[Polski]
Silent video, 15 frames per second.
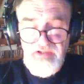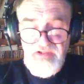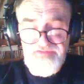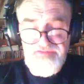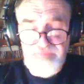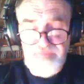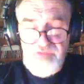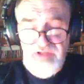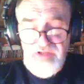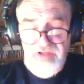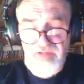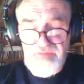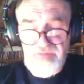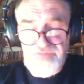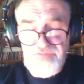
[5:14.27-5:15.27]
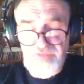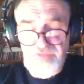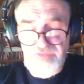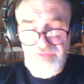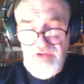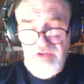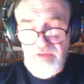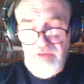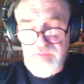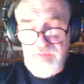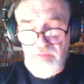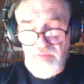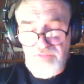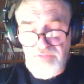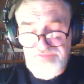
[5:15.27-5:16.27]
Zapłakałem do Boga o
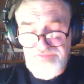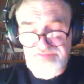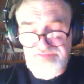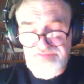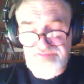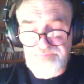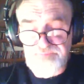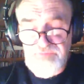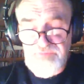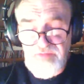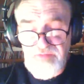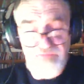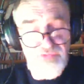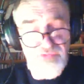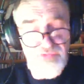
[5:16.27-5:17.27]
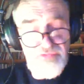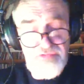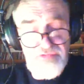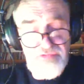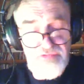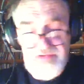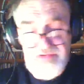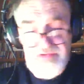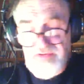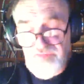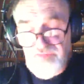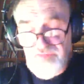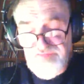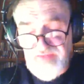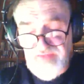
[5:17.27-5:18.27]
pomoc. Ból nie
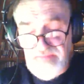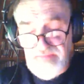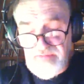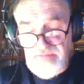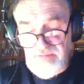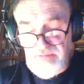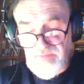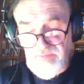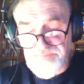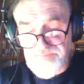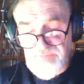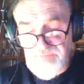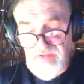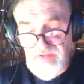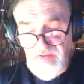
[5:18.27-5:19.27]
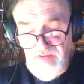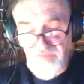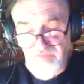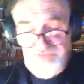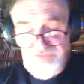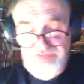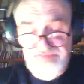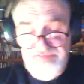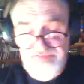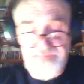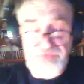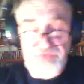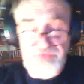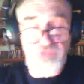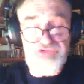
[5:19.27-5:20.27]
ustawał. Wówczas
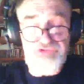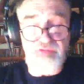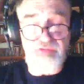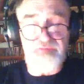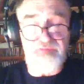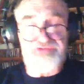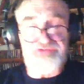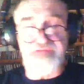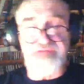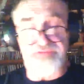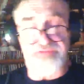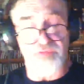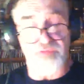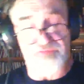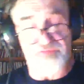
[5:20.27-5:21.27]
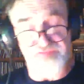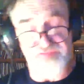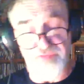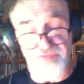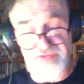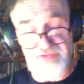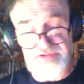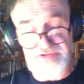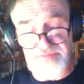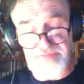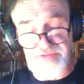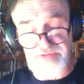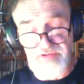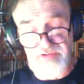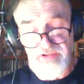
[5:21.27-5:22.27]
ujrzałem światło wysoko na
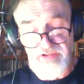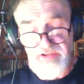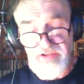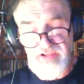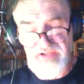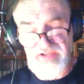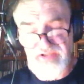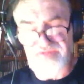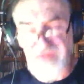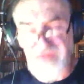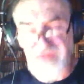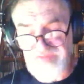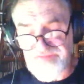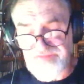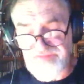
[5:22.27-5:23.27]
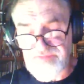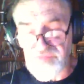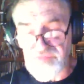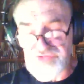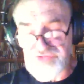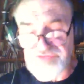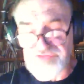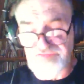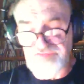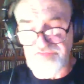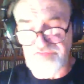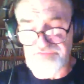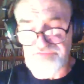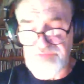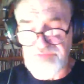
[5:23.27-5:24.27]
niebie, gwiazdę
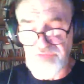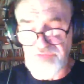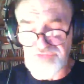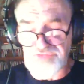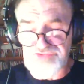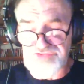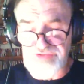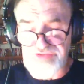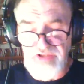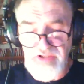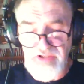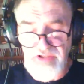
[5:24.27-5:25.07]
błyszczącą w ciemności –